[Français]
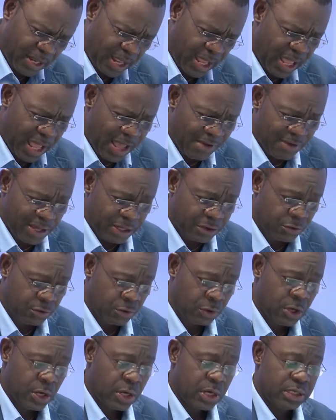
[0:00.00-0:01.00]
avec euh,
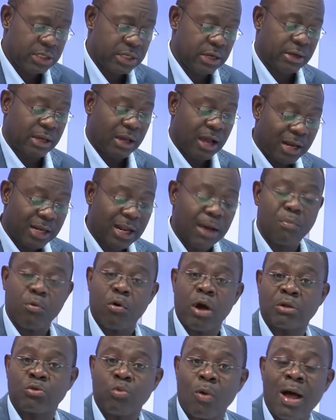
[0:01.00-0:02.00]
des grands
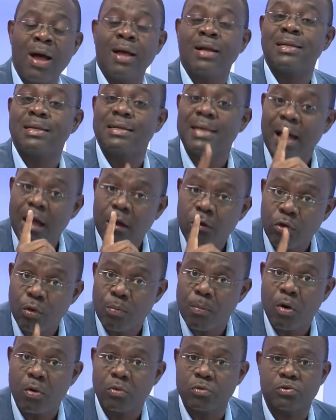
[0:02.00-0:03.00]
laboratoires dans le
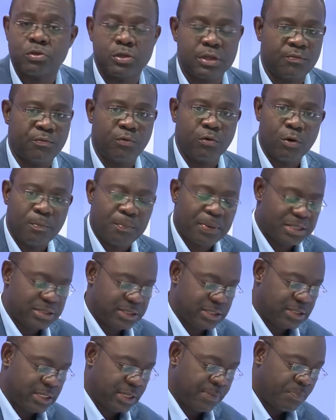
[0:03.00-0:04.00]
monde, il faut le
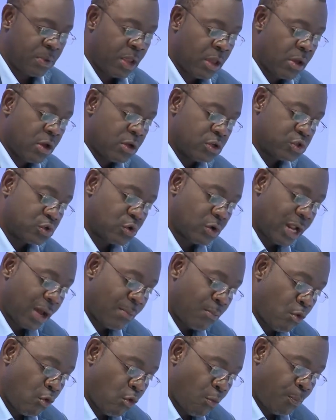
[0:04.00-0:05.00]
préciser. Son
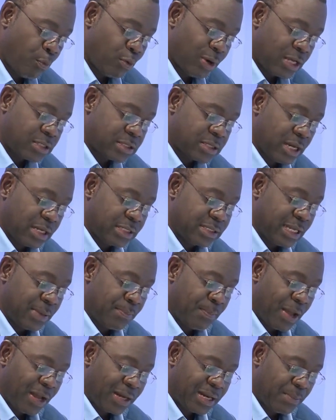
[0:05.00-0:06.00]
amour pour la santé
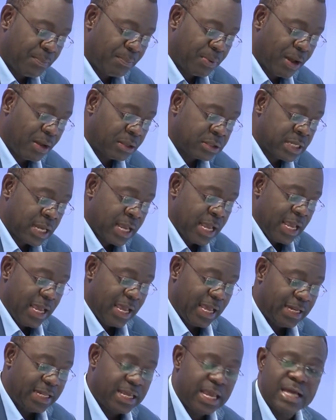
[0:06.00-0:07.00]
par les plantes
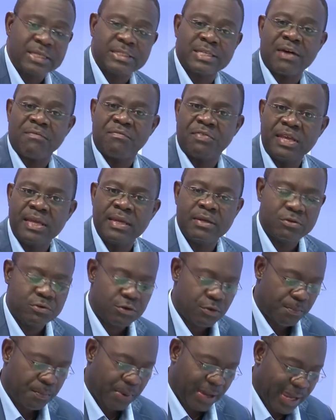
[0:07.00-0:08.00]
est lié à sa vie de
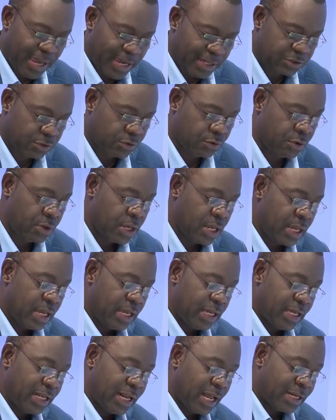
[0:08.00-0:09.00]
prêtre.
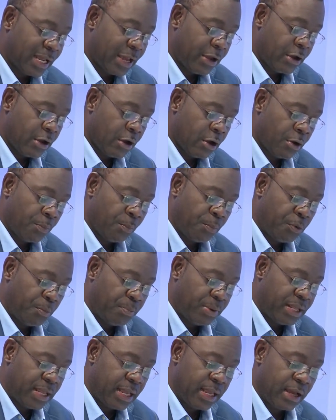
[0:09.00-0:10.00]
Il a d'ailleurs
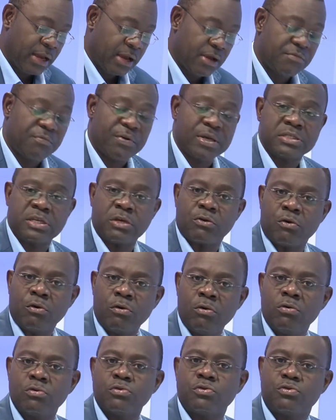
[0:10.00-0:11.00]
publié un
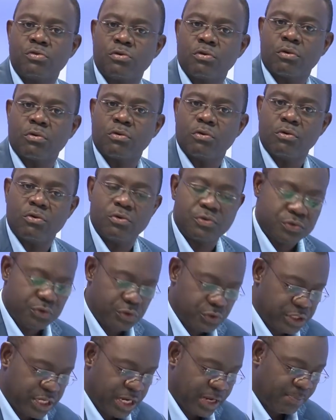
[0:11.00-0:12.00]
fascicule sur le
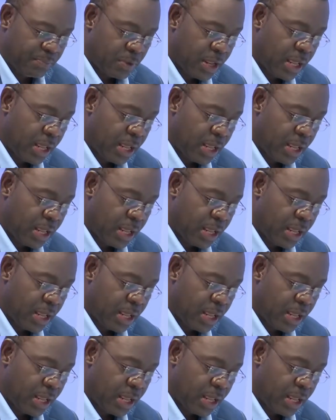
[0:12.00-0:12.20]
sujet.